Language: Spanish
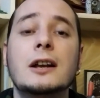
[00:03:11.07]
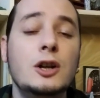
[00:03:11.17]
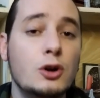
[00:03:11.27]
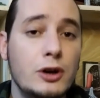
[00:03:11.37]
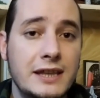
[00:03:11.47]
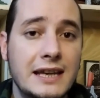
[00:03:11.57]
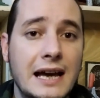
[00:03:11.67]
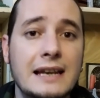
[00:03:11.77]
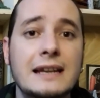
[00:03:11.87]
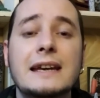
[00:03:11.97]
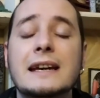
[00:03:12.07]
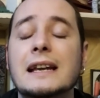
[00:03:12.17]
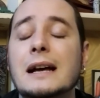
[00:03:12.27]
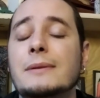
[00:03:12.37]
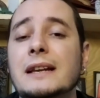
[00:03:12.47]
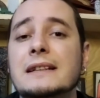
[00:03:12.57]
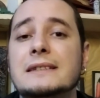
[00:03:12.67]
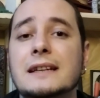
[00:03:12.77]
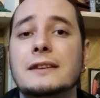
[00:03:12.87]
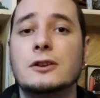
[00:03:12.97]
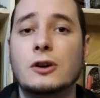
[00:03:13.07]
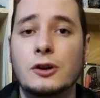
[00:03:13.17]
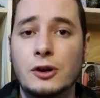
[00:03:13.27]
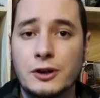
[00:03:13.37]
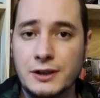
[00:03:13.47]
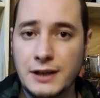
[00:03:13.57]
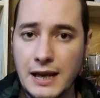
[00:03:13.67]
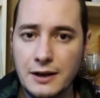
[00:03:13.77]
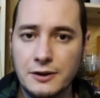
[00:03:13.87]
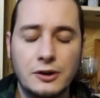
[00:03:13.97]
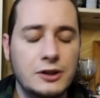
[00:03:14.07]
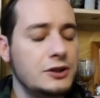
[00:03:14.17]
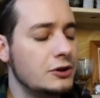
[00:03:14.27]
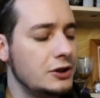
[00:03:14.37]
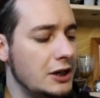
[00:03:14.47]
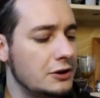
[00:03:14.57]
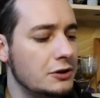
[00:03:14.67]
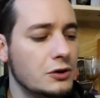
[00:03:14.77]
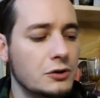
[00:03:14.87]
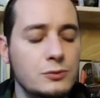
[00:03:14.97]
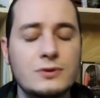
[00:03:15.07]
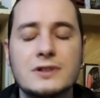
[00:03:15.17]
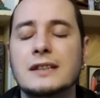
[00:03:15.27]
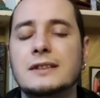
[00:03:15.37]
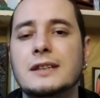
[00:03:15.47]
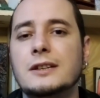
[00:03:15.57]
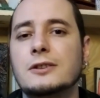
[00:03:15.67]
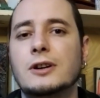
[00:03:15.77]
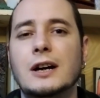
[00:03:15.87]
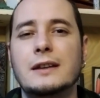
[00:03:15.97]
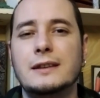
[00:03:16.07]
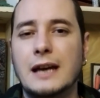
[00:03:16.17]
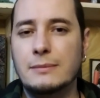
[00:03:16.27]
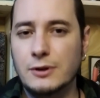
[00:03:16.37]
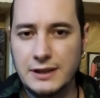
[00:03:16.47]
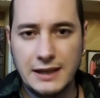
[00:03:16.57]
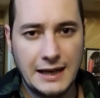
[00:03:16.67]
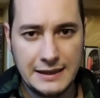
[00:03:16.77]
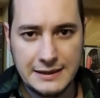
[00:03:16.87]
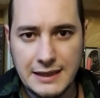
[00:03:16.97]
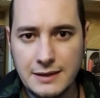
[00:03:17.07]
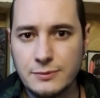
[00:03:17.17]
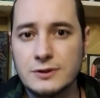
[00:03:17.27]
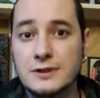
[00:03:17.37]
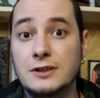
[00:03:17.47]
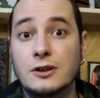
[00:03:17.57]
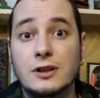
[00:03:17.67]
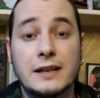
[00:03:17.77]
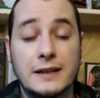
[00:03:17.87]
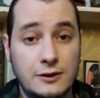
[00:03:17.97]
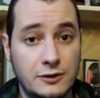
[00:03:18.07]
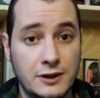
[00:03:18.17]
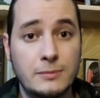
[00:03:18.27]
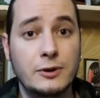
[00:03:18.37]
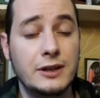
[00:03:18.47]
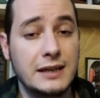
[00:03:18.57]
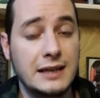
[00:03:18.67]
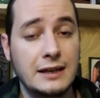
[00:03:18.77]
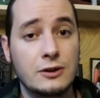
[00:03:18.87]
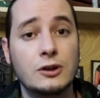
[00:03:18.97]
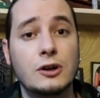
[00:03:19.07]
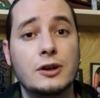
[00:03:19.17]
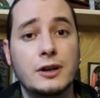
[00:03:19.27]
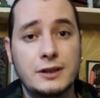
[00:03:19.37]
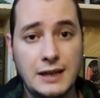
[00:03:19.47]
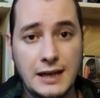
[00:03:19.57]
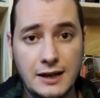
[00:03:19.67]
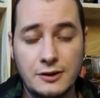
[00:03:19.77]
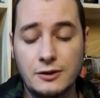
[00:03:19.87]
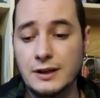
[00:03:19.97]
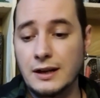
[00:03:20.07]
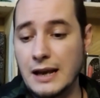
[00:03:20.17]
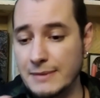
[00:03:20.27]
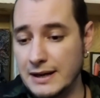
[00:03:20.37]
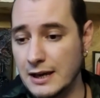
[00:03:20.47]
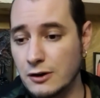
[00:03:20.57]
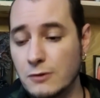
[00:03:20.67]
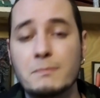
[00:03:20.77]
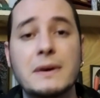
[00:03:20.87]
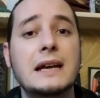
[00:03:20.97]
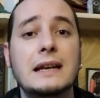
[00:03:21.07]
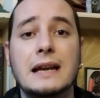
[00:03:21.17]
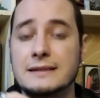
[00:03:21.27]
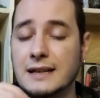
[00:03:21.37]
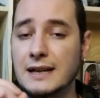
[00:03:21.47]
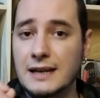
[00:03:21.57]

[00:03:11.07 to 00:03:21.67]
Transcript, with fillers: Lo ideal es que la vela sea de color negro y no negro con un sentido, digamos, negativo, sino que recordemos de que el color negro en la magia con velas,